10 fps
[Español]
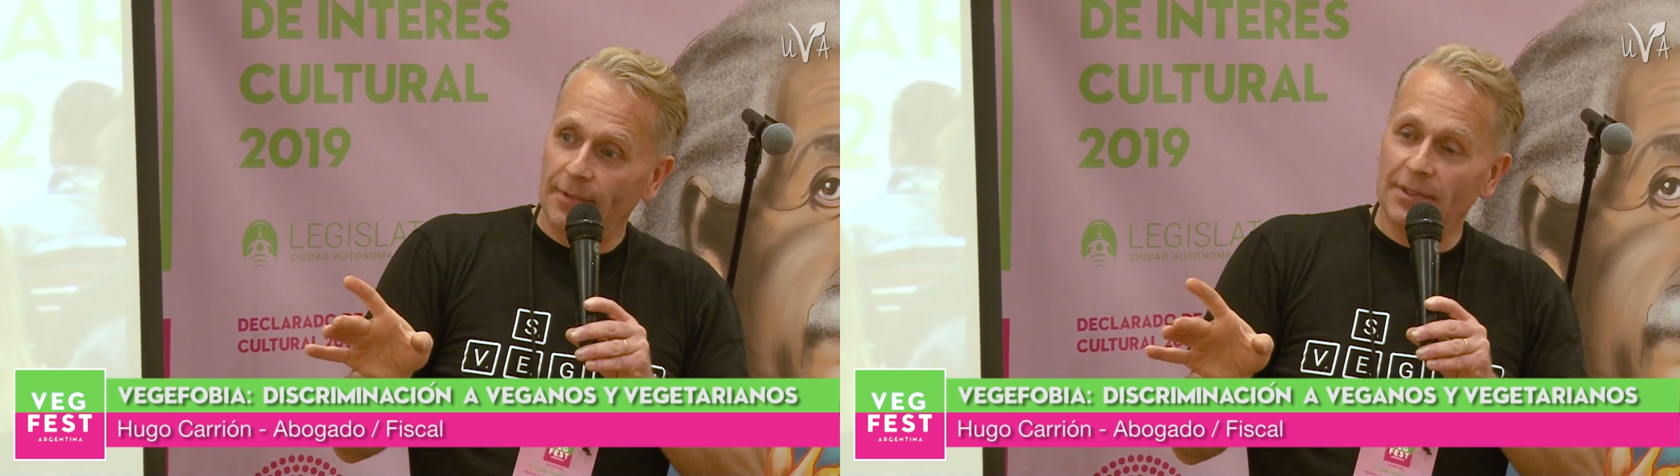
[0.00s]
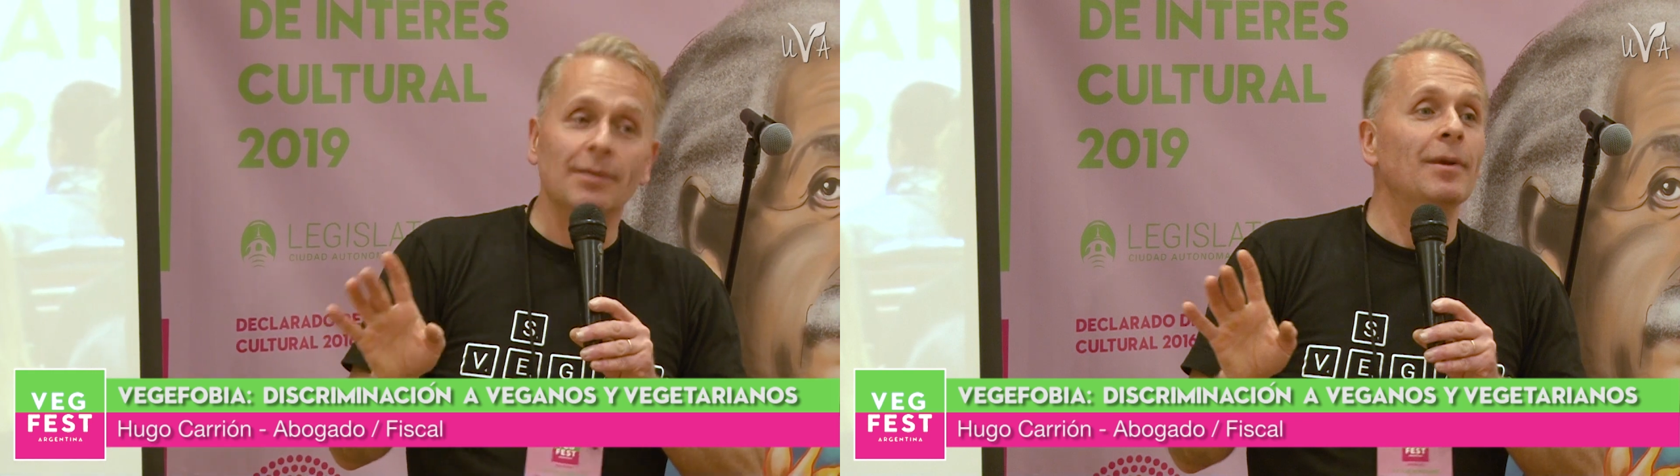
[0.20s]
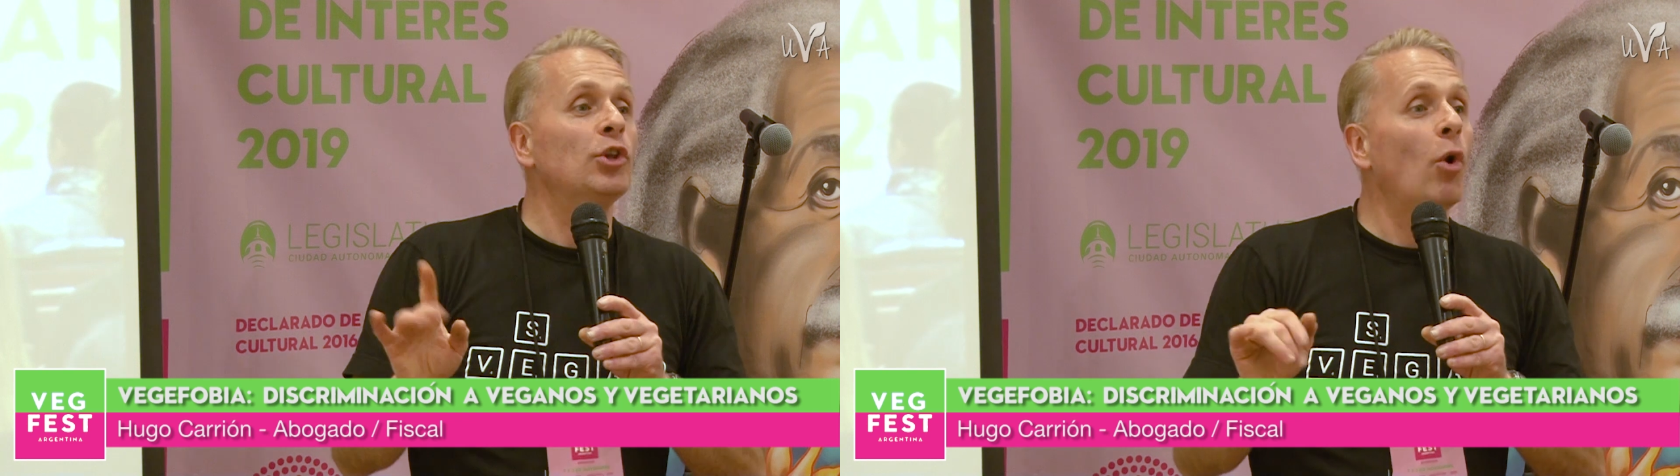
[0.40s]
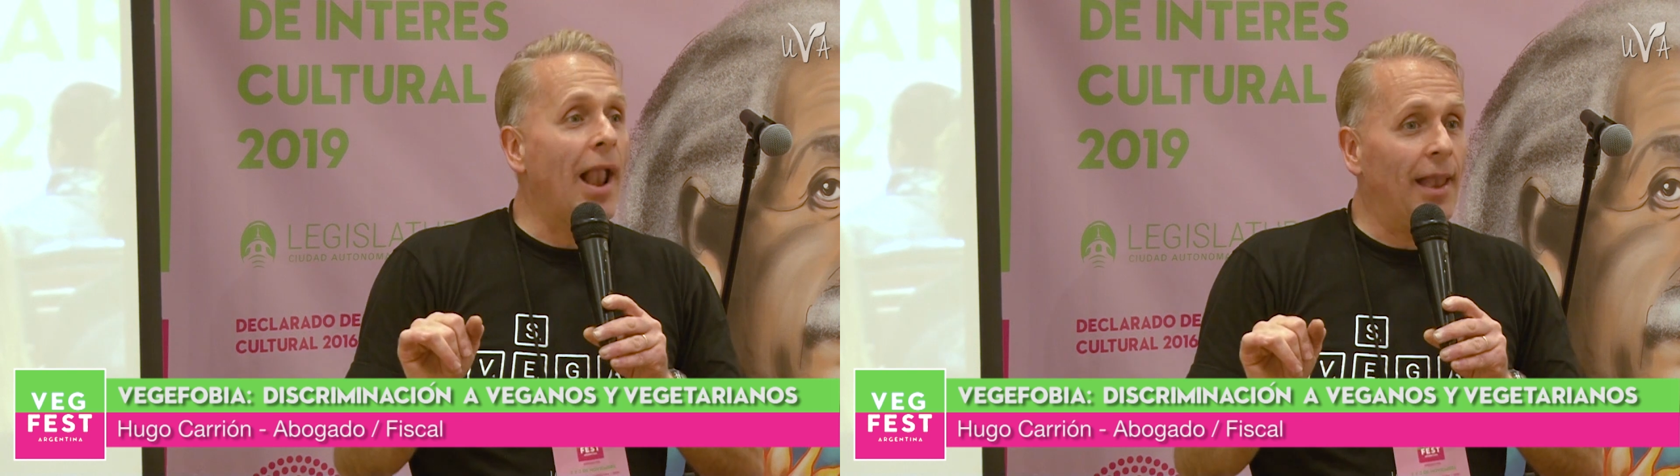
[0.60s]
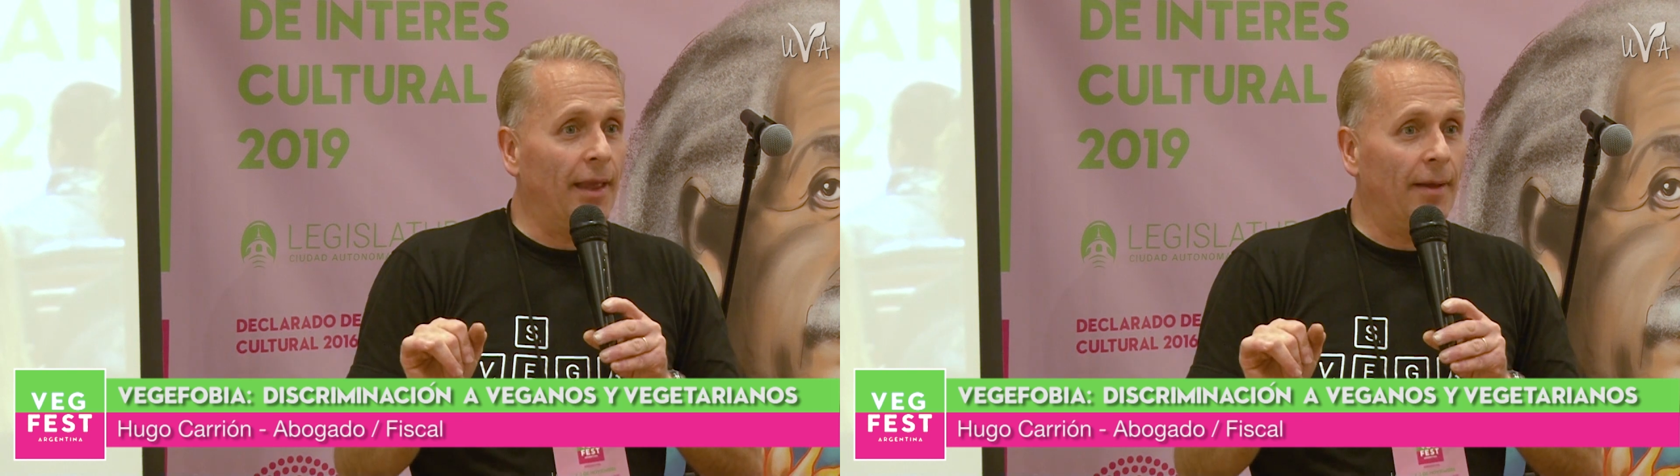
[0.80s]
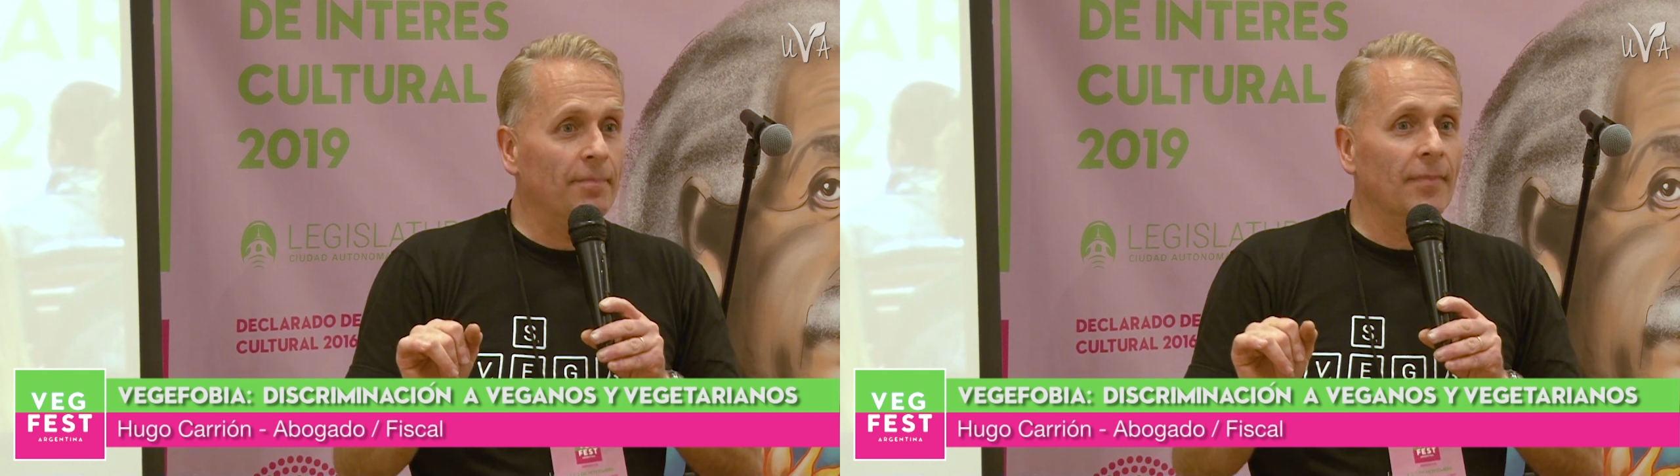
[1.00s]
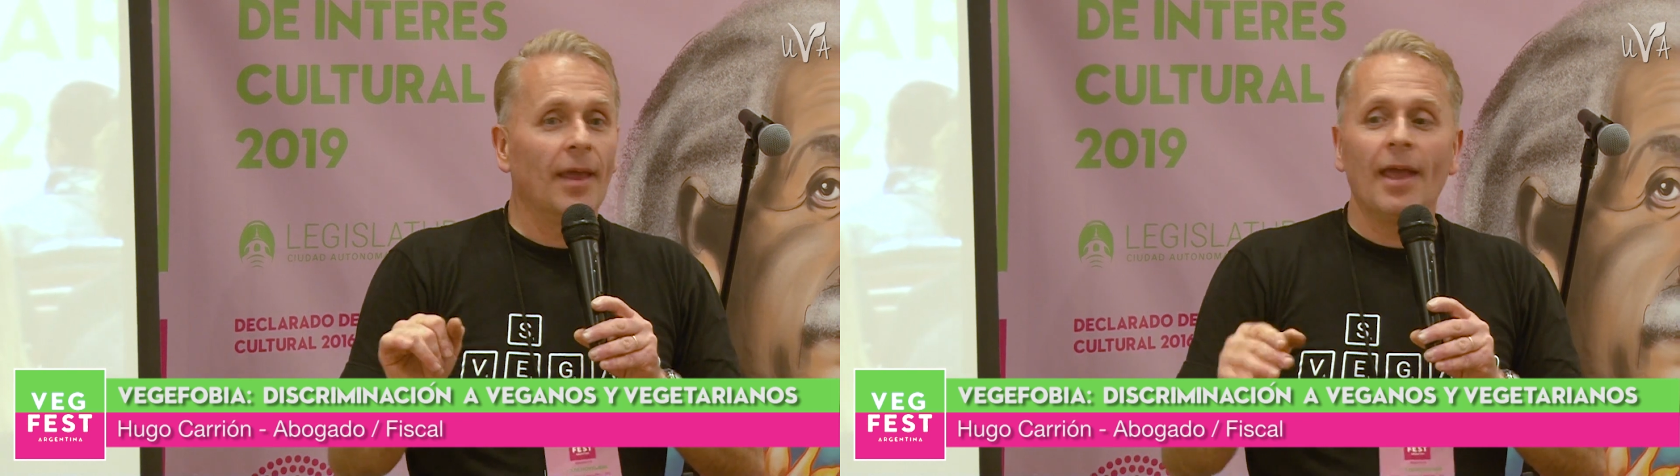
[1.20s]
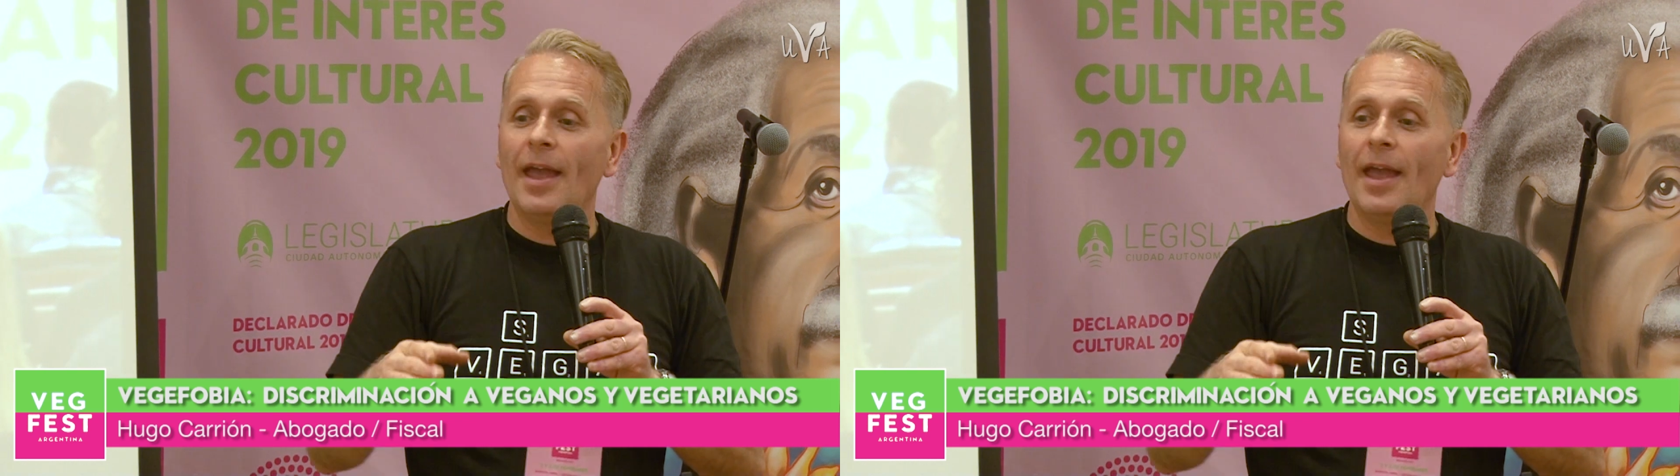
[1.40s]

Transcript: se, se metió alguien